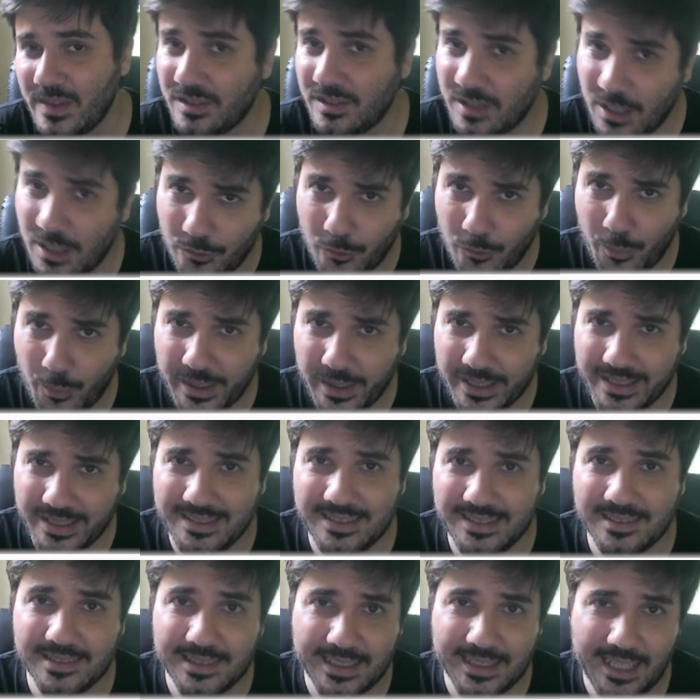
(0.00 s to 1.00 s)
Se é novo por aqui,
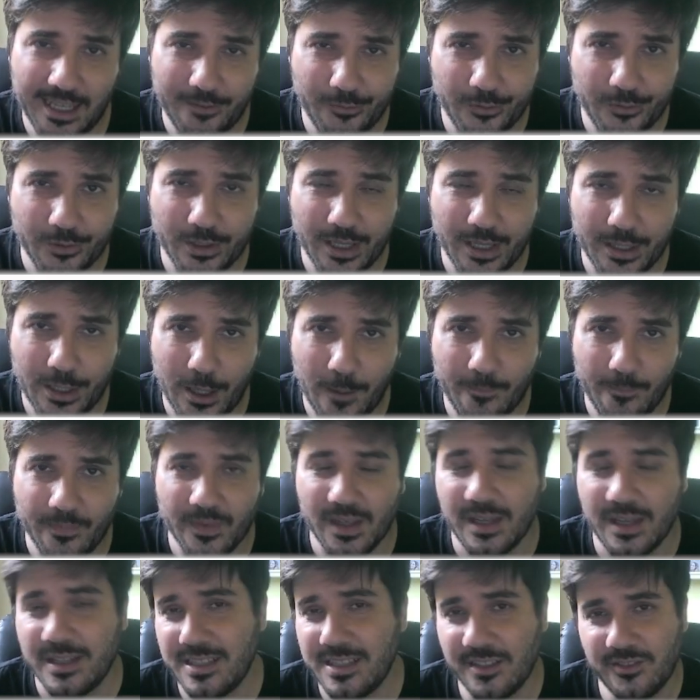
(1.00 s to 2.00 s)
se inscreve no canal
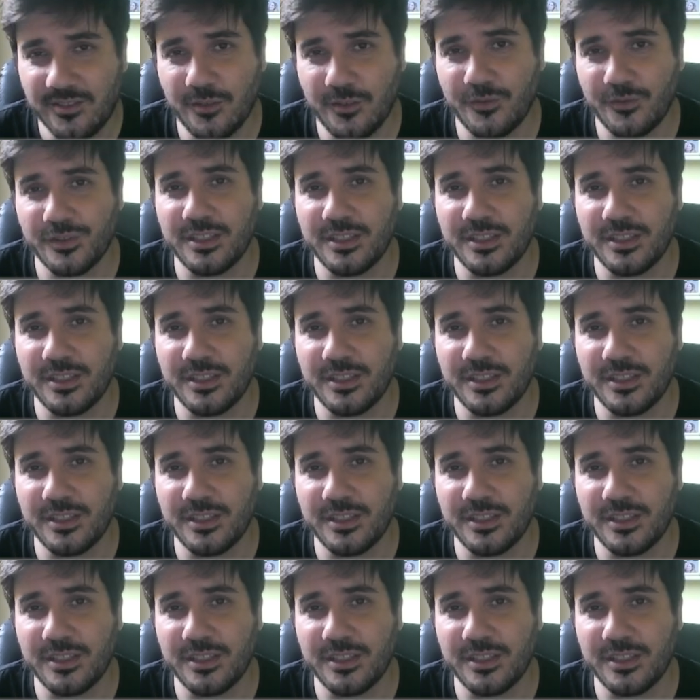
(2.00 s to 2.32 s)
e ativa